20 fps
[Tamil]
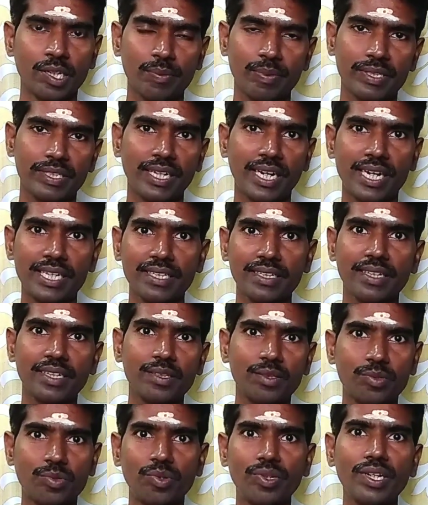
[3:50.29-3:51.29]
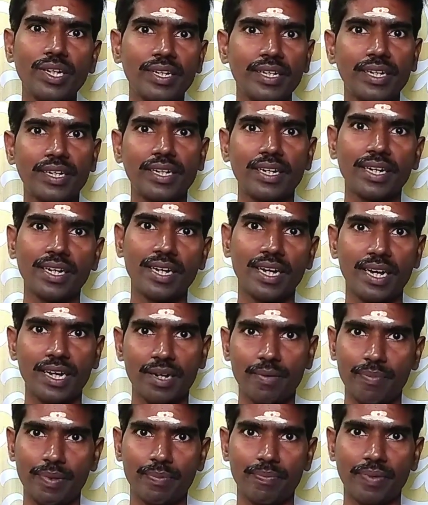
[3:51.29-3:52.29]
இப்போ ஜாதகர் தொழில் நன்றாக
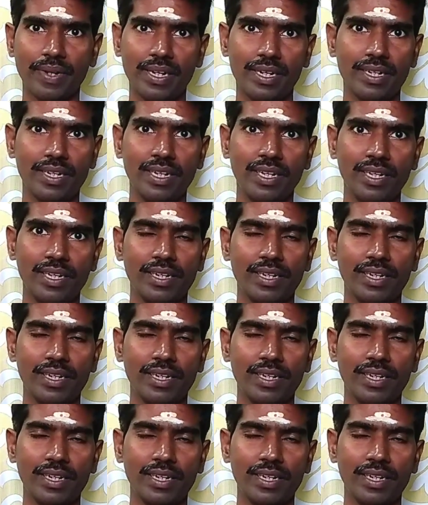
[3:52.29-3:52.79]
ஆரம்பிப்பார்